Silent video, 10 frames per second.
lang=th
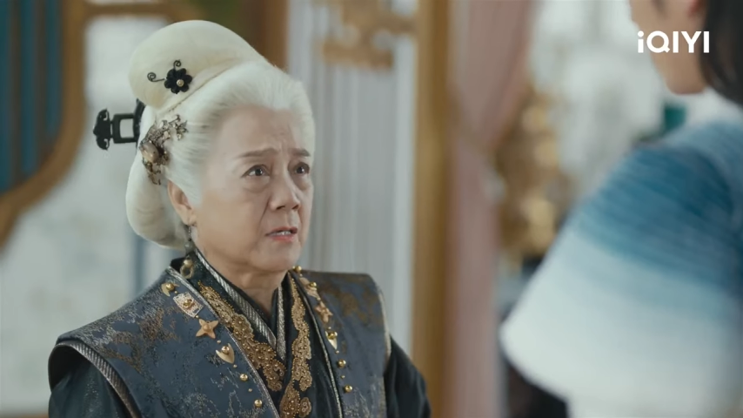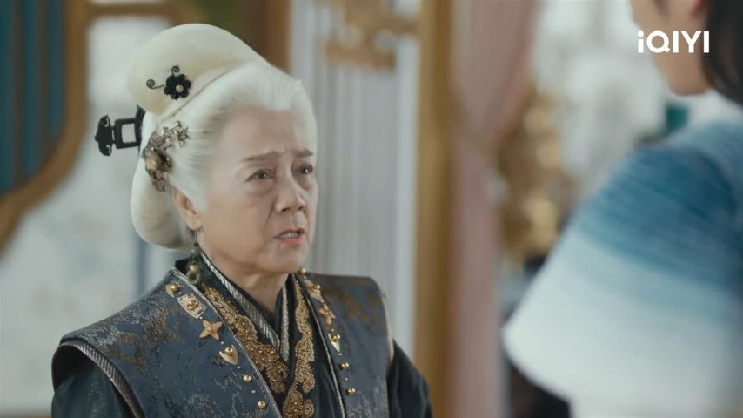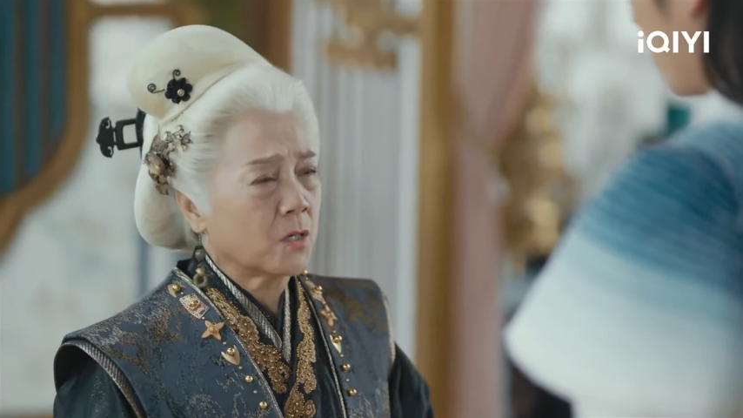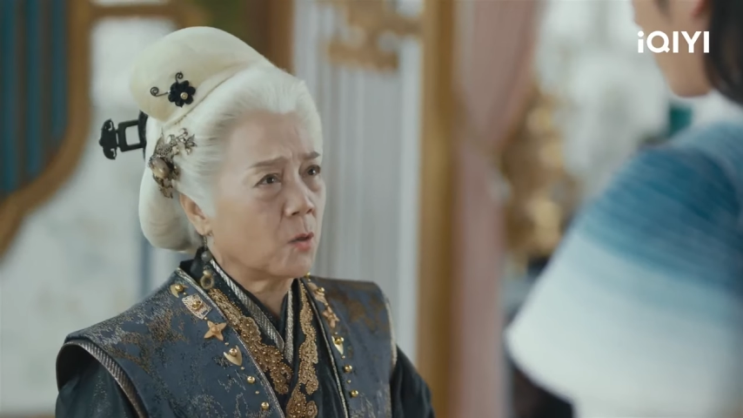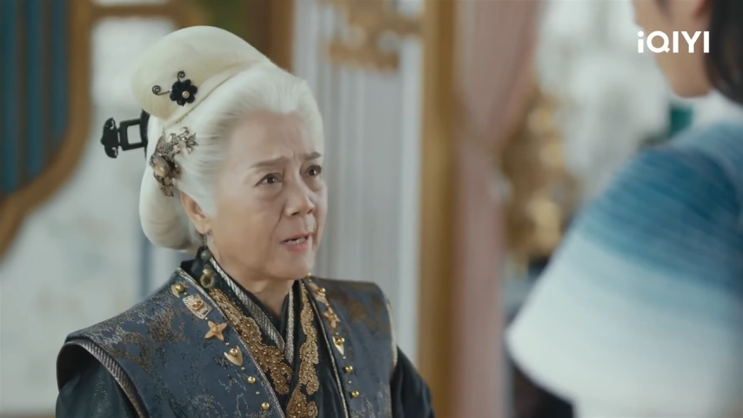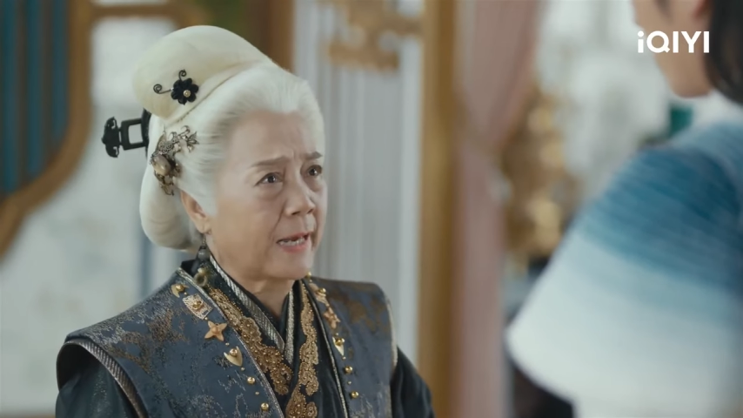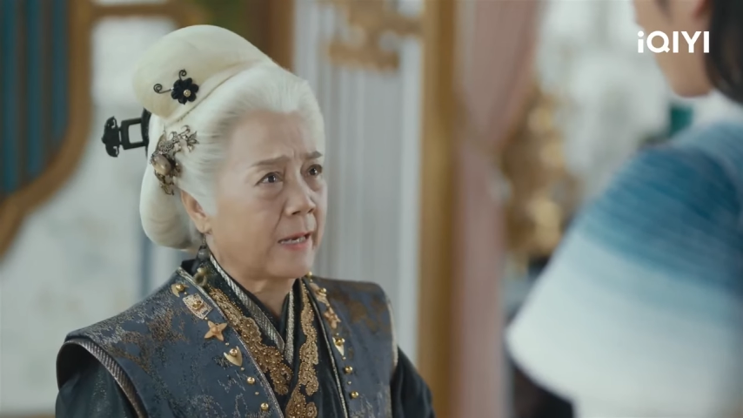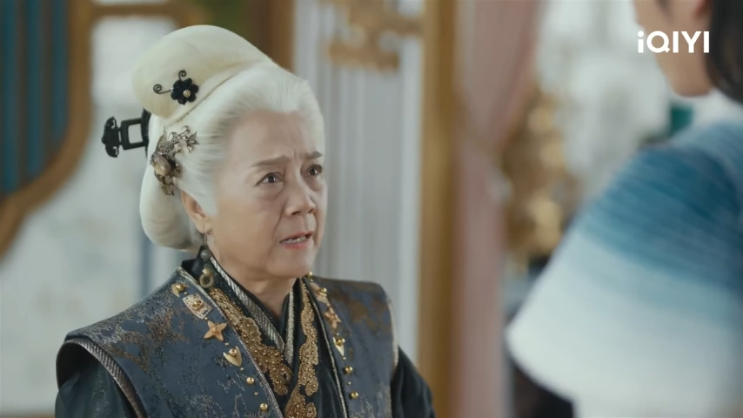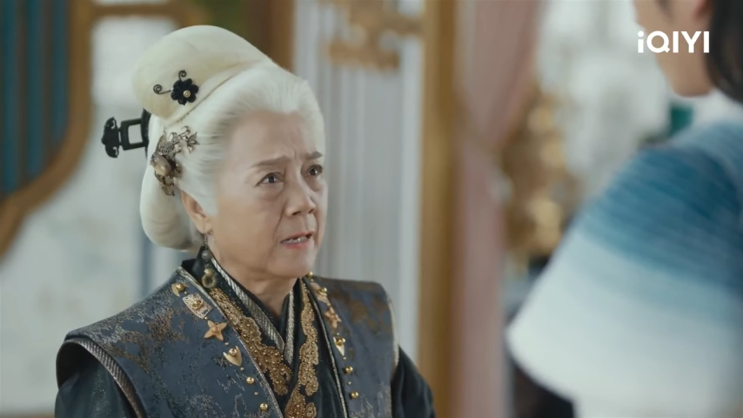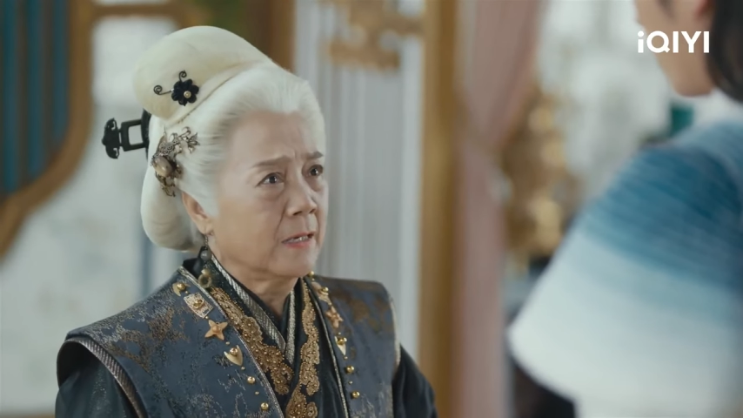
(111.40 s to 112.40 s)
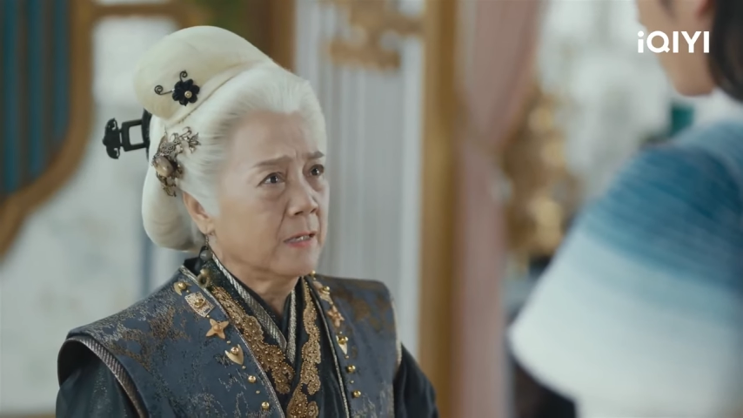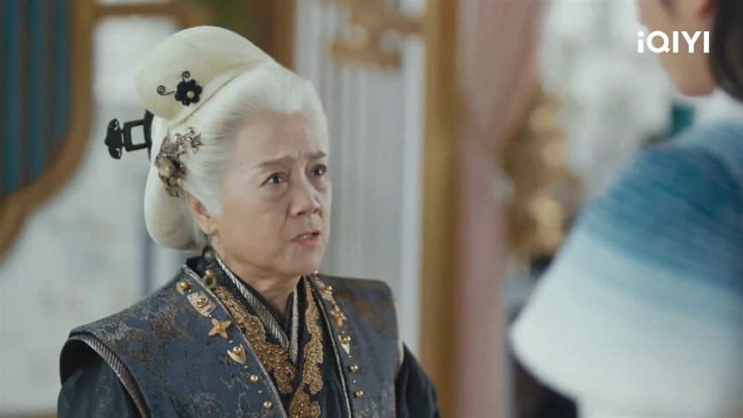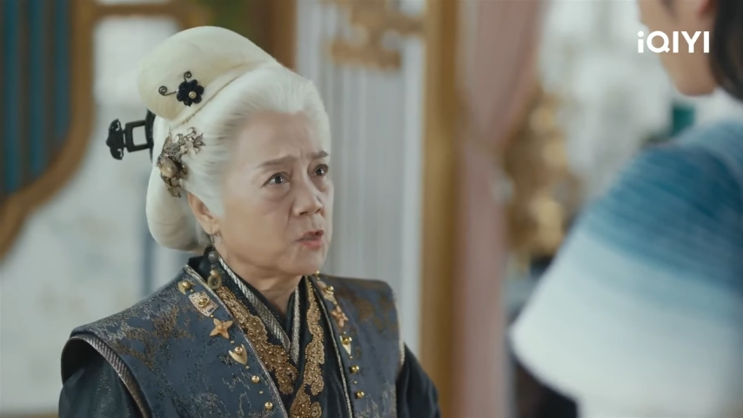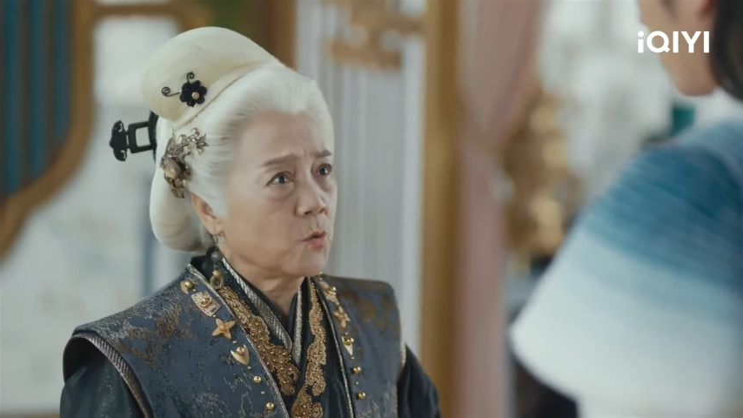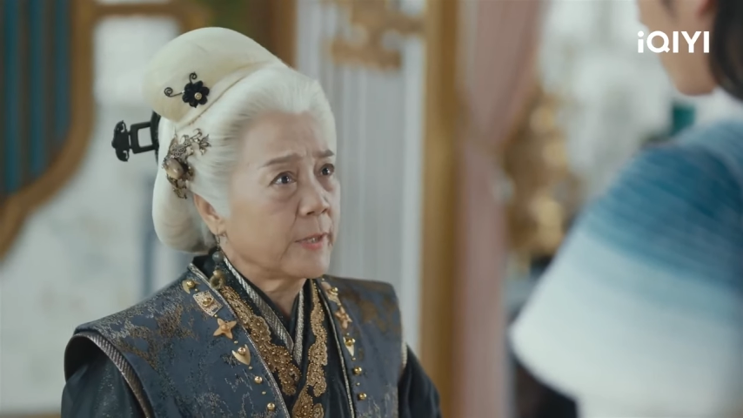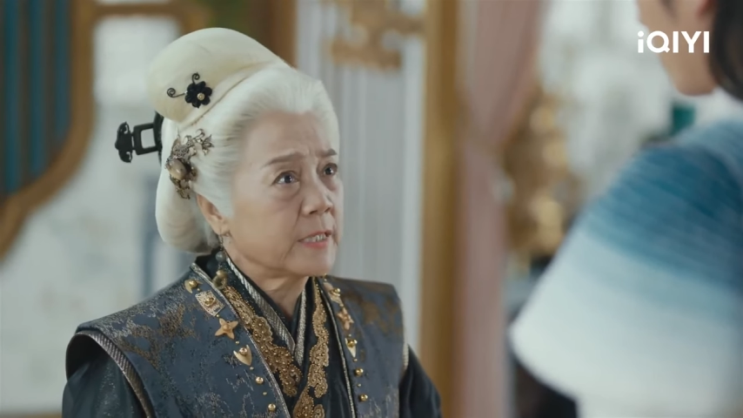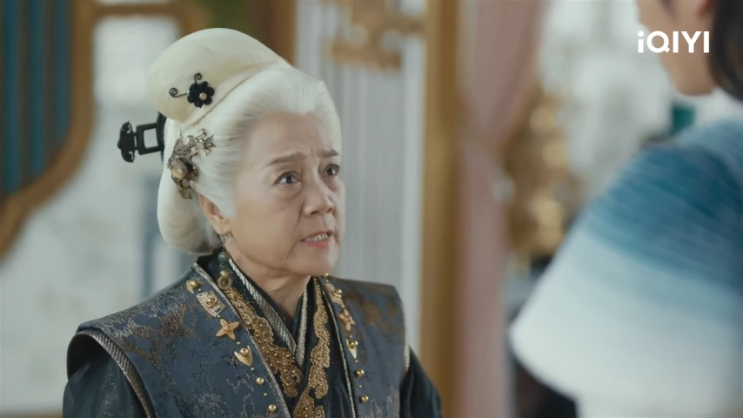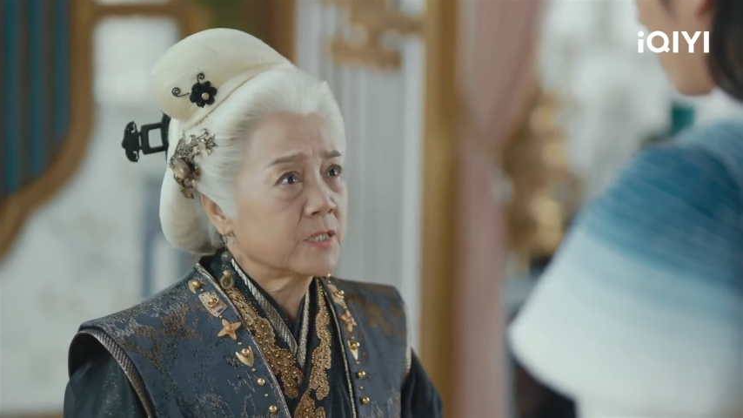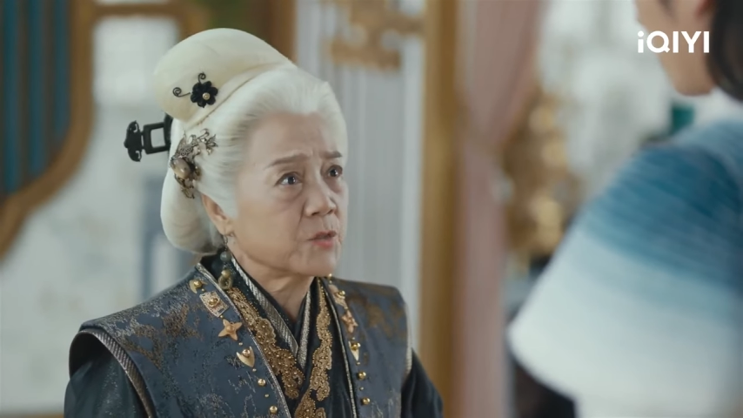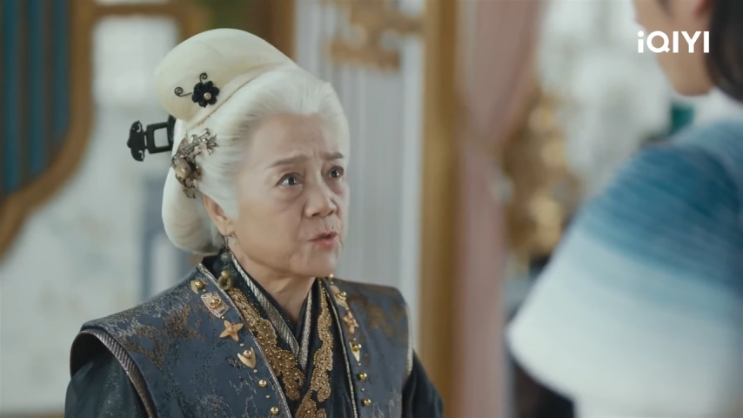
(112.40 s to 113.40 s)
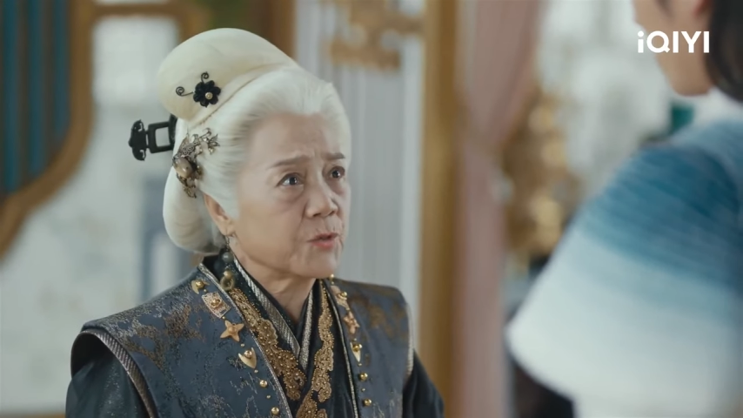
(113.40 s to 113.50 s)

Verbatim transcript: แต่ต่อมา โจเว่ยดู